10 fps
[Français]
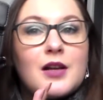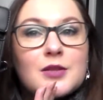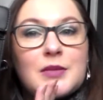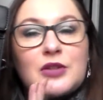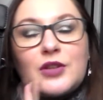Je
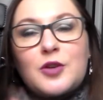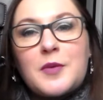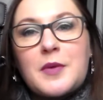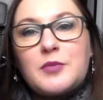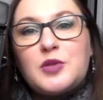m'attendais quand
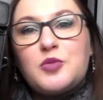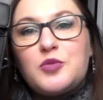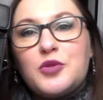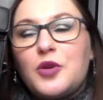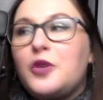même un petit peu
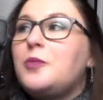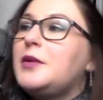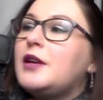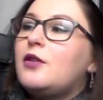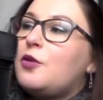plus grand,
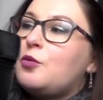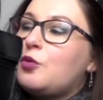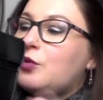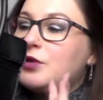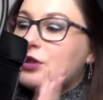mais euh,
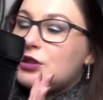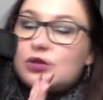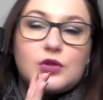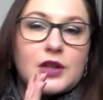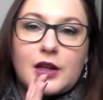bon, je
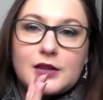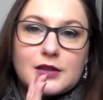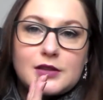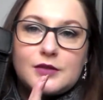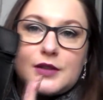suis très
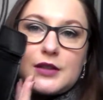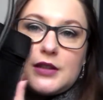satisfaite.